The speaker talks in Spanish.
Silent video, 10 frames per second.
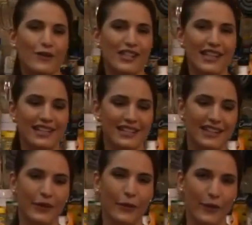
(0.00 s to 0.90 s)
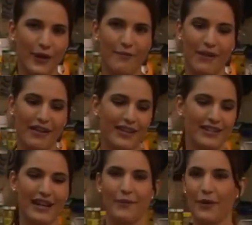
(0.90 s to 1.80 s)
cositas que se te ocurran
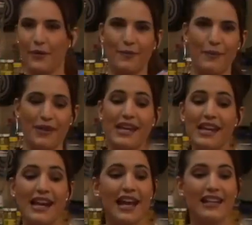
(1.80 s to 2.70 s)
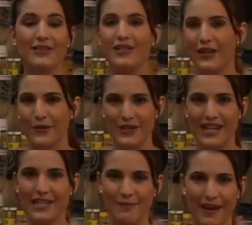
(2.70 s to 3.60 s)
padres, a lo mejor mamilas, no sé,
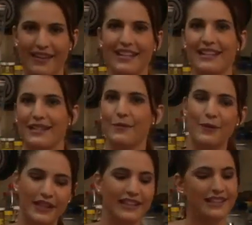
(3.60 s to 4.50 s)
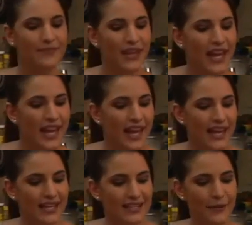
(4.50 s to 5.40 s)
cosillas padres así bonitas.
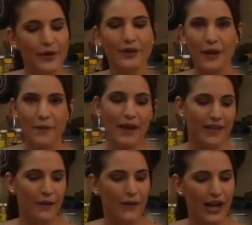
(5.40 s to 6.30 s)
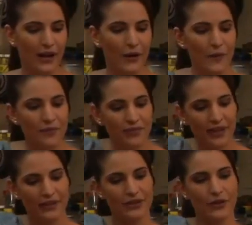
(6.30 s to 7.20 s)
Este, bueno, también para decorarlo
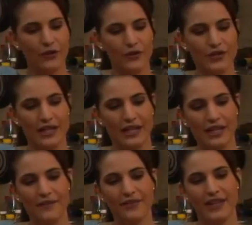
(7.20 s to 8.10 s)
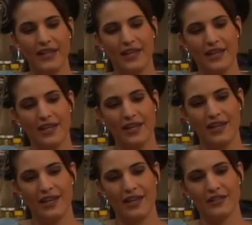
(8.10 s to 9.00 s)
yo conseguí
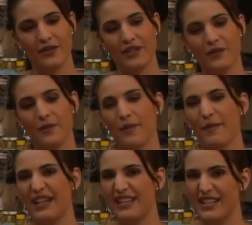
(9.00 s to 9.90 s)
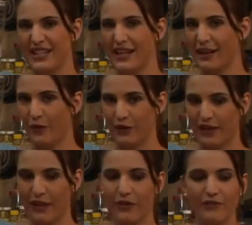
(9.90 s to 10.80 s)
esto que es como papel de china
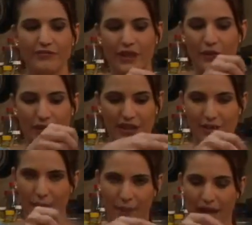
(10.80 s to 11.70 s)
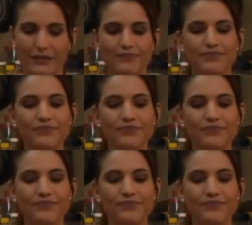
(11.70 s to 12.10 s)
recortado, recortes de papel.